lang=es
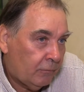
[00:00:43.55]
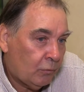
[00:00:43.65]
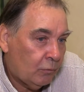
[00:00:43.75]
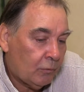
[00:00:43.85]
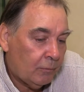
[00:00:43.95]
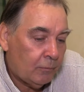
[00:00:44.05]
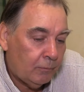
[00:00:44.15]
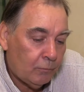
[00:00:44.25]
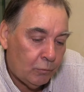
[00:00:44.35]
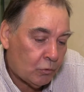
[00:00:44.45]
tuvo
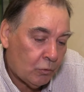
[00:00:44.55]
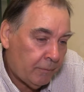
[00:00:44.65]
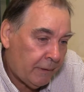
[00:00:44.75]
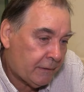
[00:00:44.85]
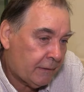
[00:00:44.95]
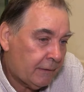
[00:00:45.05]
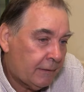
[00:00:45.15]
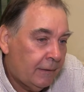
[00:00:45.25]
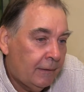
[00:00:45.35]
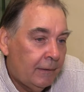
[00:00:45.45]
muchos
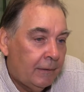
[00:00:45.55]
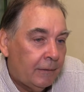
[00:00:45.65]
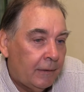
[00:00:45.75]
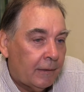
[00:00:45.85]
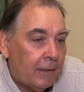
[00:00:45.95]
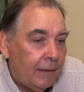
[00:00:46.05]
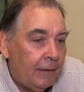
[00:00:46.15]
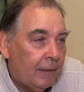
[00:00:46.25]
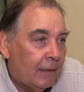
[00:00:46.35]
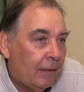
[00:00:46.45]
meses de
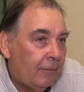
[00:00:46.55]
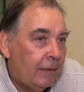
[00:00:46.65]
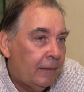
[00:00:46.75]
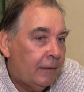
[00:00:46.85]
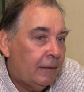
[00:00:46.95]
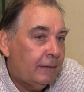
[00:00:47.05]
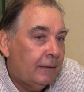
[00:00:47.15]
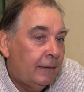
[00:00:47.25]
caída en las ventas,